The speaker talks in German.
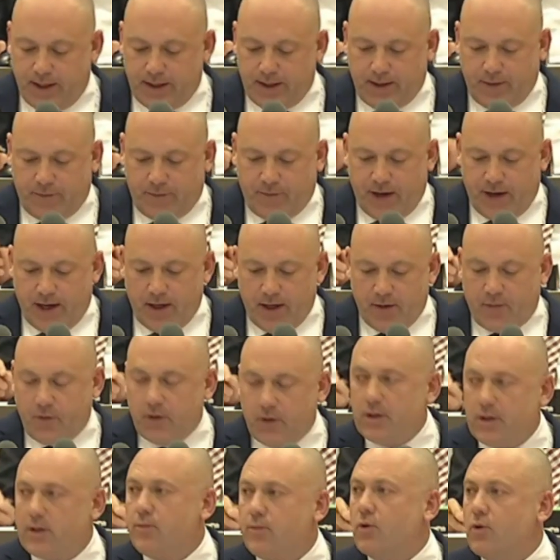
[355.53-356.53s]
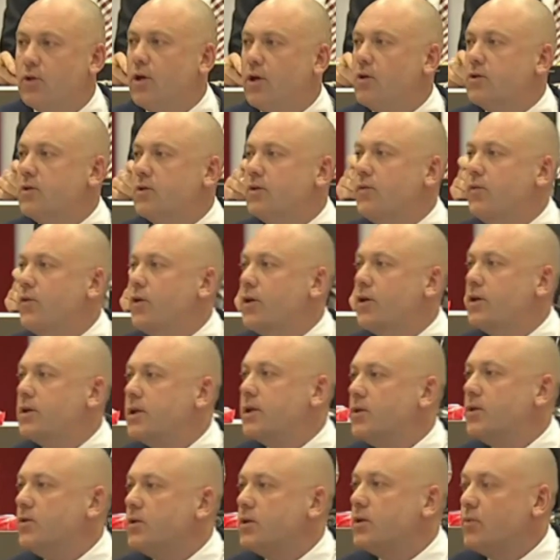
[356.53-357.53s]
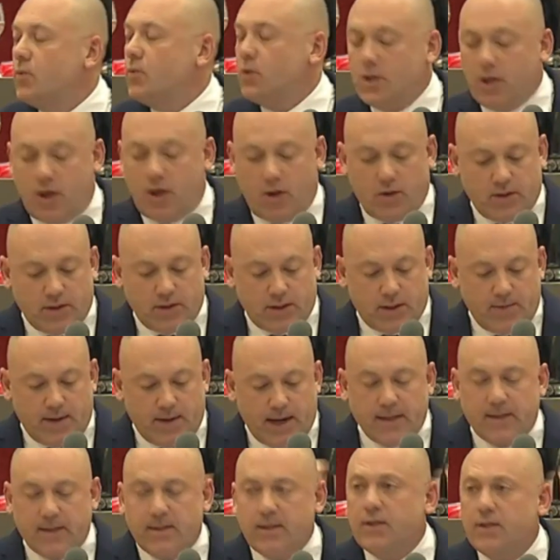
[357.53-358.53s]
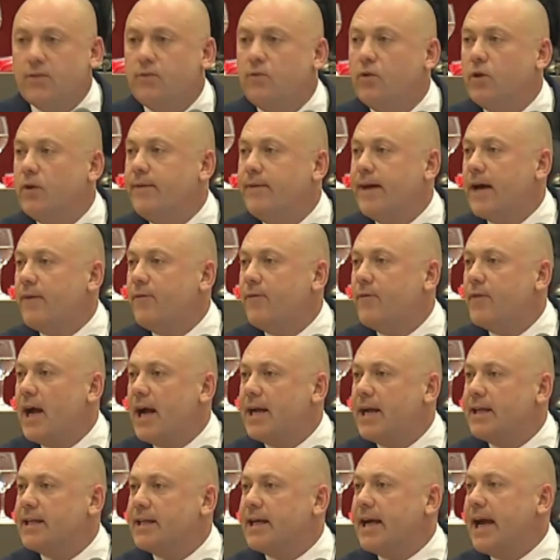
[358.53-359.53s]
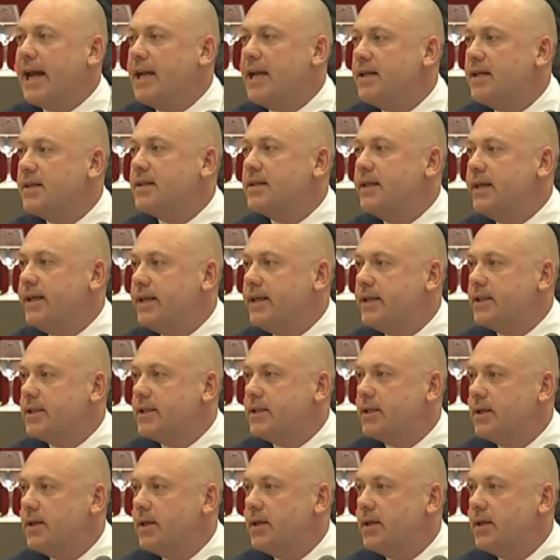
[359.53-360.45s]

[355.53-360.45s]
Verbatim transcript: die Fälle von 2014 und 2020 werfen ein grelles Licht